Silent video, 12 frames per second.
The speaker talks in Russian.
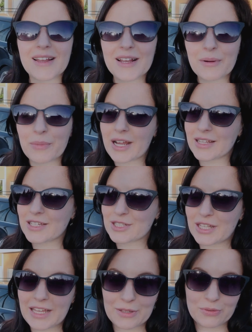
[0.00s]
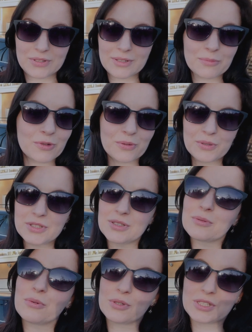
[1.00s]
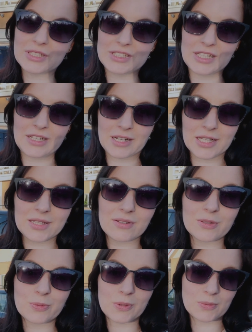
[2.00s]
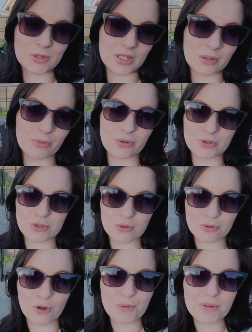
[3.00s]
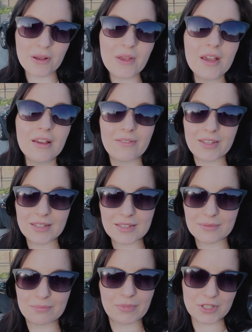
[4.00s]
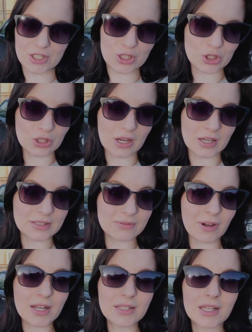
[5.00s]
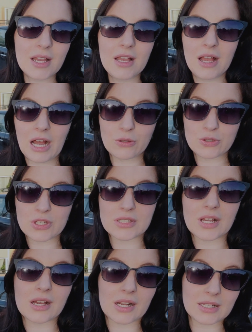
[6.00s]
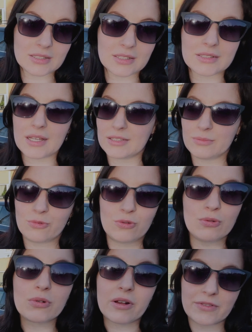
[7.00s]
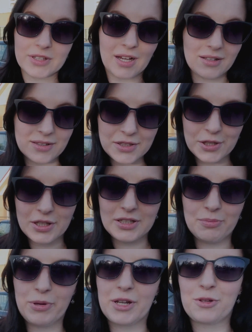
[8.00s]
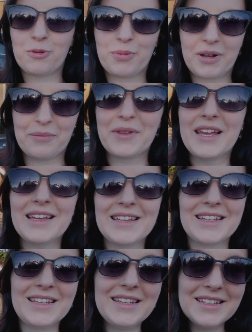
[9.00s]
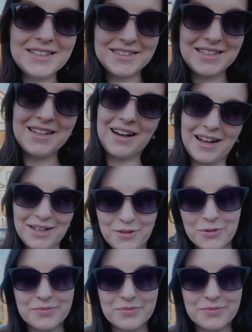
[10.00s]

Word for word: Мы, конечно, эту зиму и осень очень сильно радовались, потому что это было очень удобно. Видите, почти что как асфальт. Оно сейчас как раз за зиму уравнялось, и теперь оно прям идеально.